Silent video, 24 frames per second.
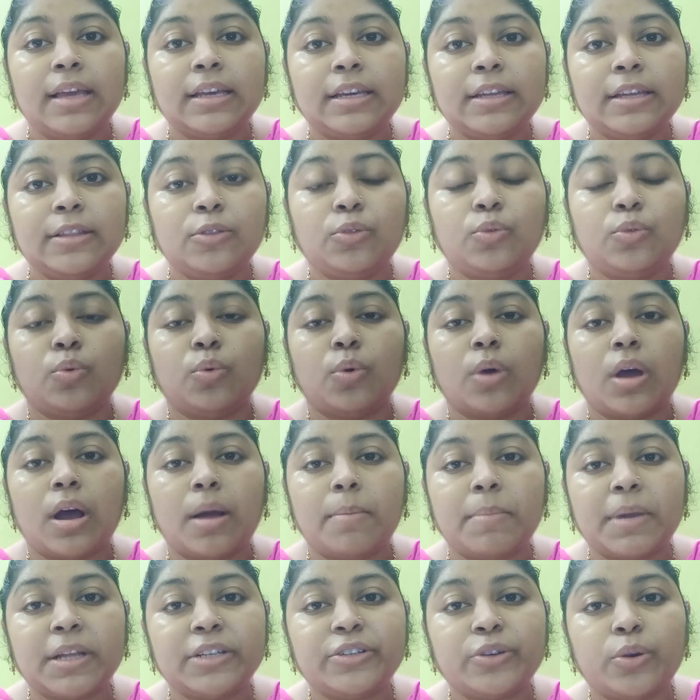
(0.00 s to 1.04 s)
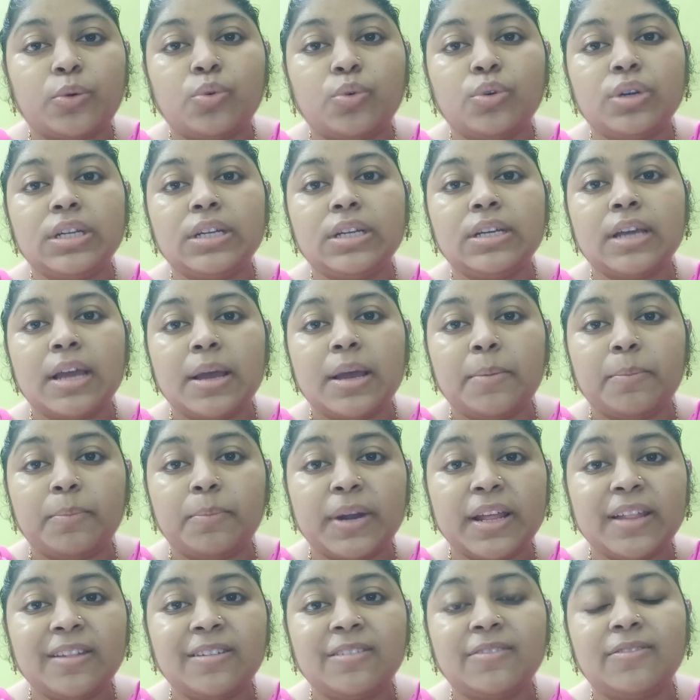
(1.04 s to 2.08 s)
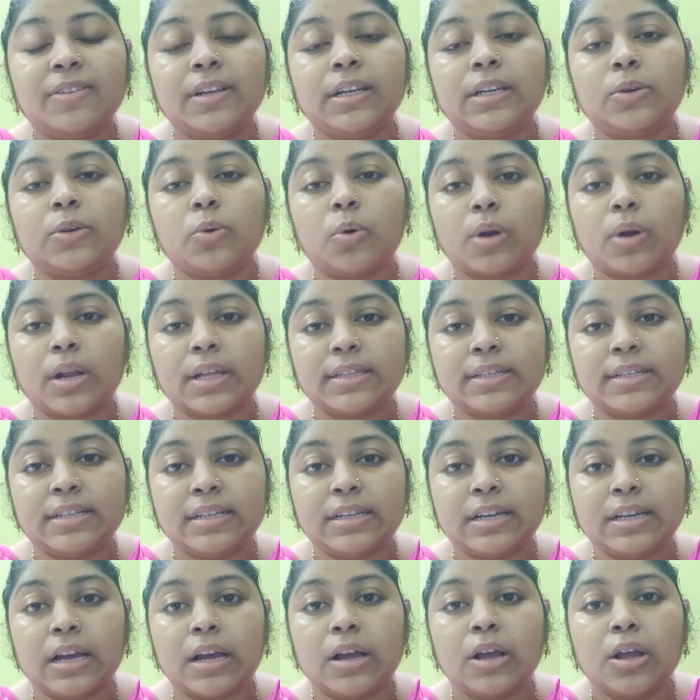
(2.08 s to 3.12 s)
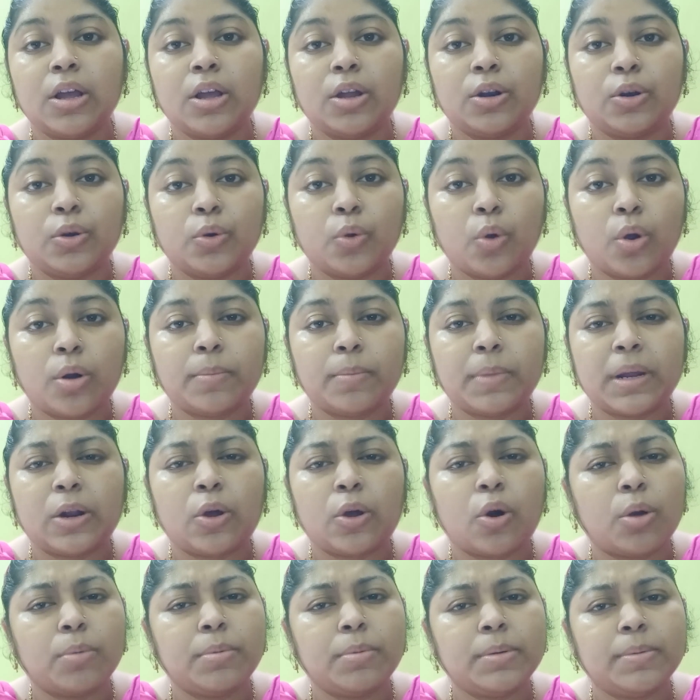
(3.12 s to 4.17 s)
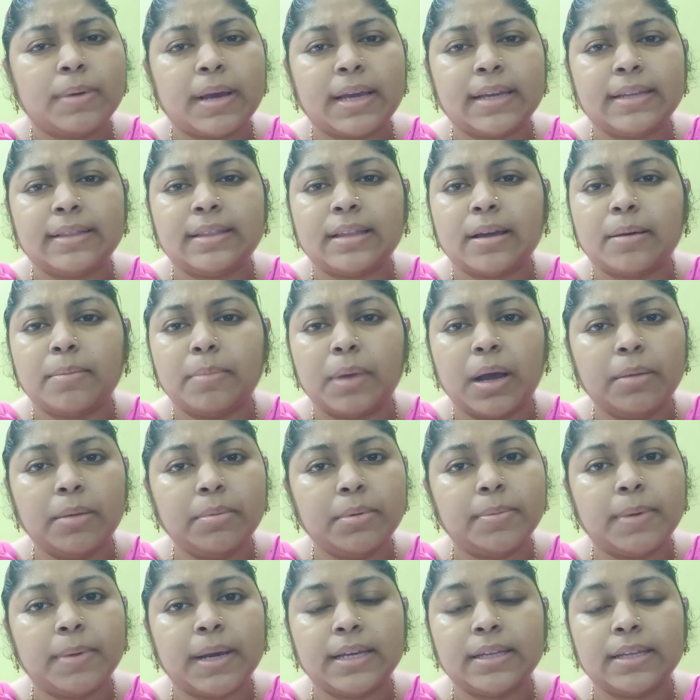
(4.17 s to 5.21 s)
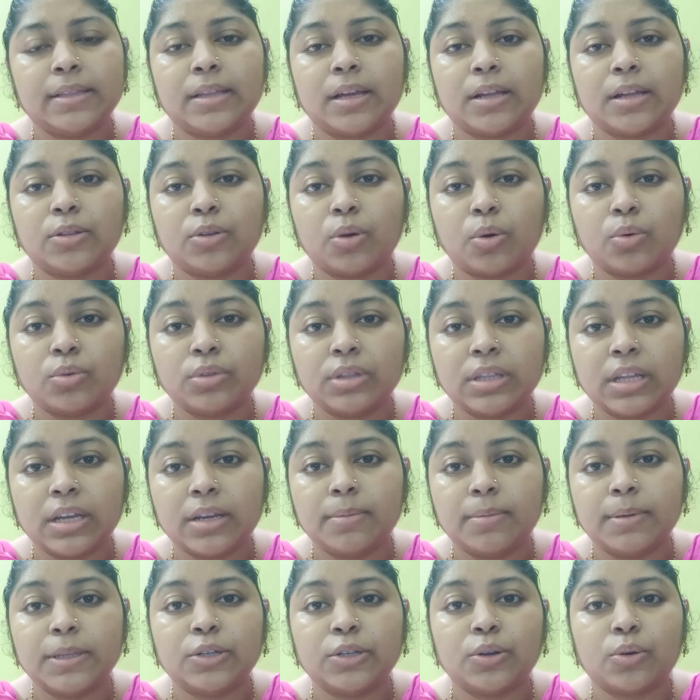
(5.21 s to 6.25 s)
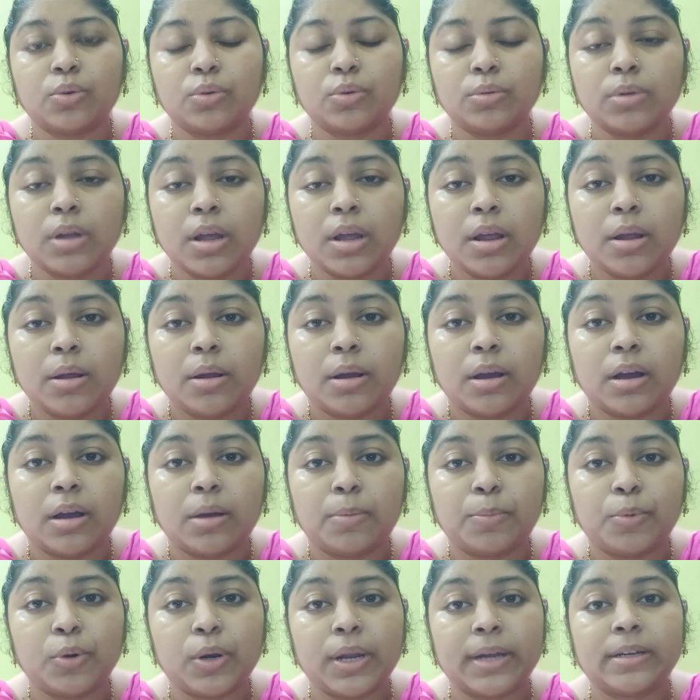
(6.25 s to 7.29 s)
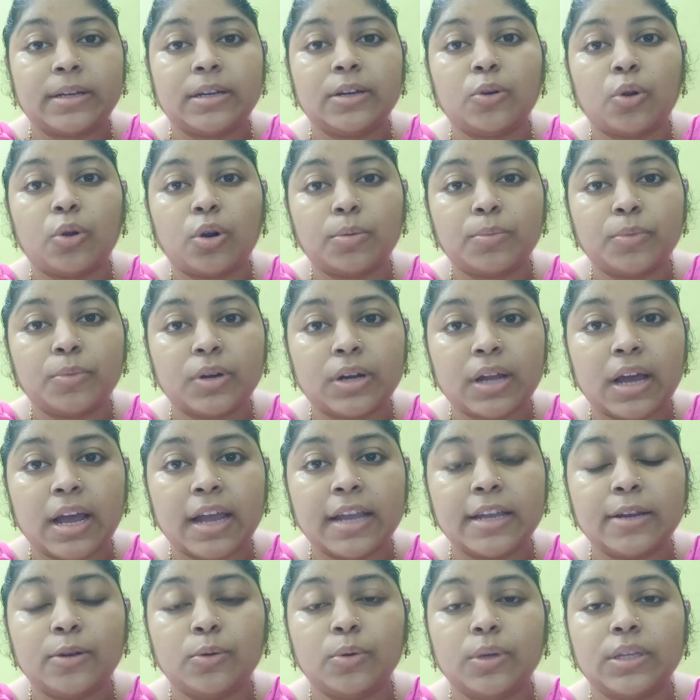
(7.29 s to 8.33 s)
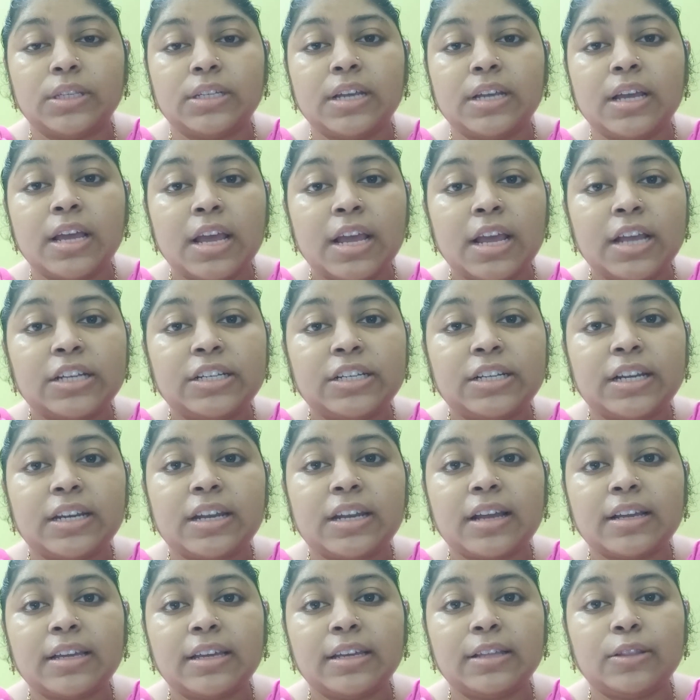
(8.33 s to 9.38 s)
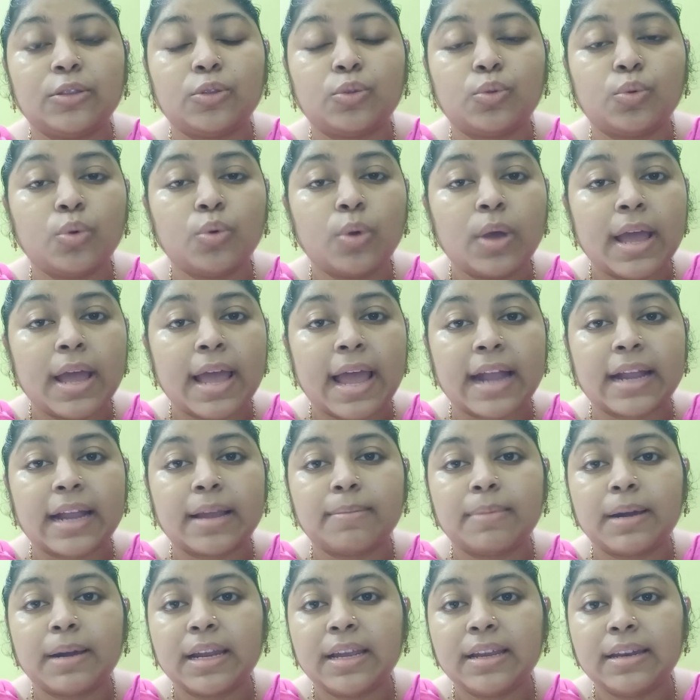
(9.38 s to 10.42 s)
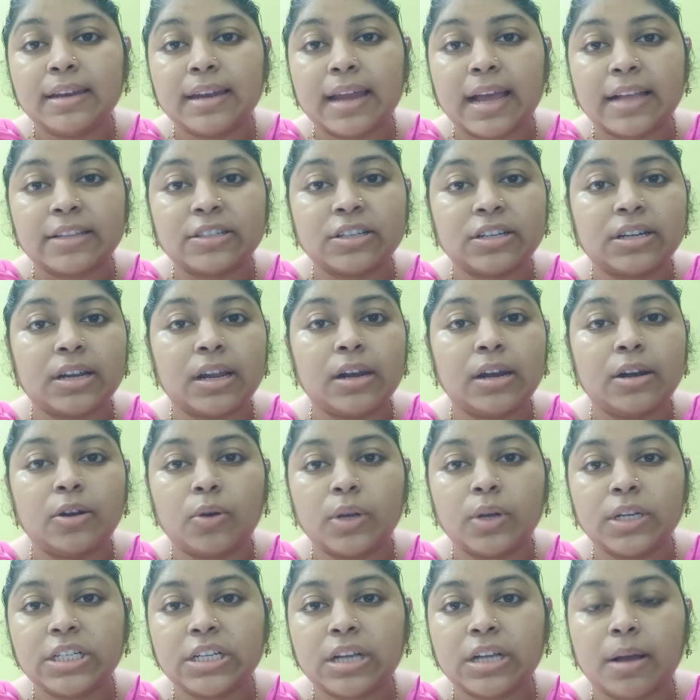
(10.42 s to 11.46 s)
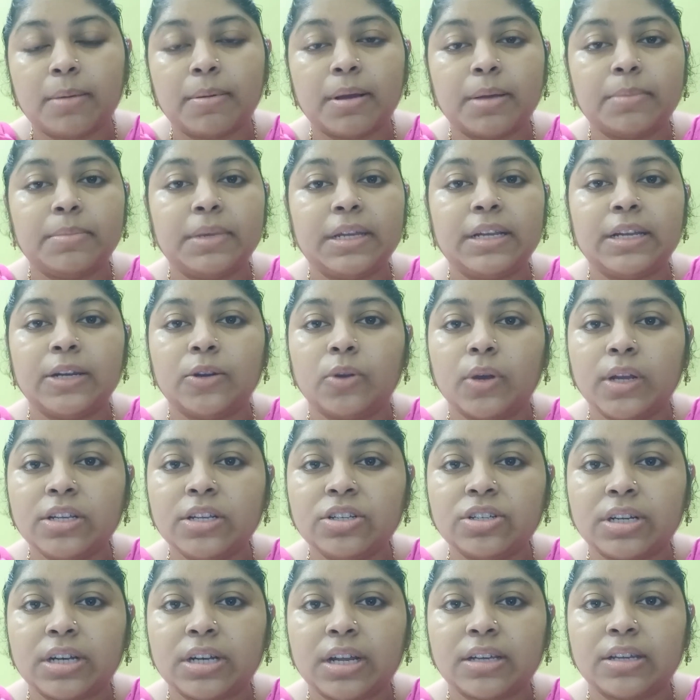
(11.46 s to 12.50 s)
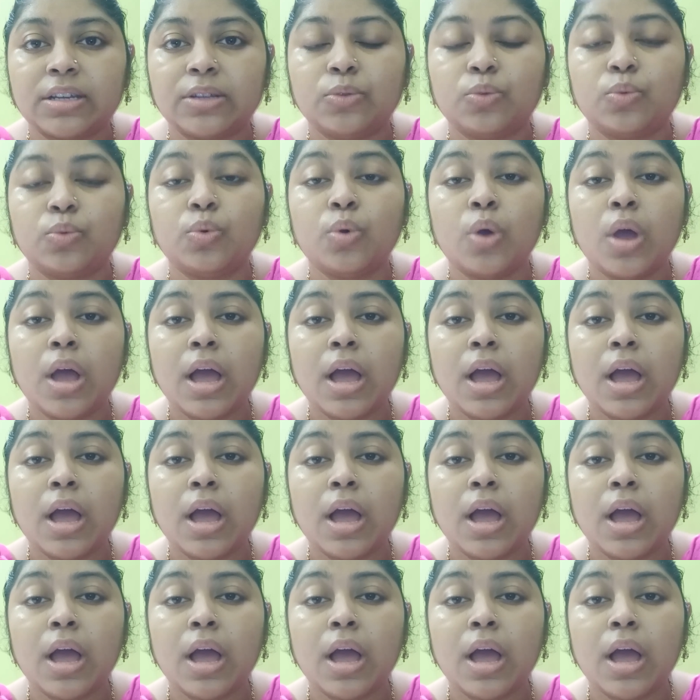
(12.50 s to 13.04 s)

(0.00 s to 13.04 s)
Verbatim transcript: কিন্তু আমরা যখনই ব্রেস্ট ফিড করাচ্ছি না নর্মাল অবিবাহিতা বা বিবাহিতা তখন দেখবে যখন প্রোল্যাকটিন হরমোনটা হাই রয়েছে সেটা কিন্তু একেবারেই ন্যাচারাল নয় স্বাভাবিক নয় সেটা কিন্তু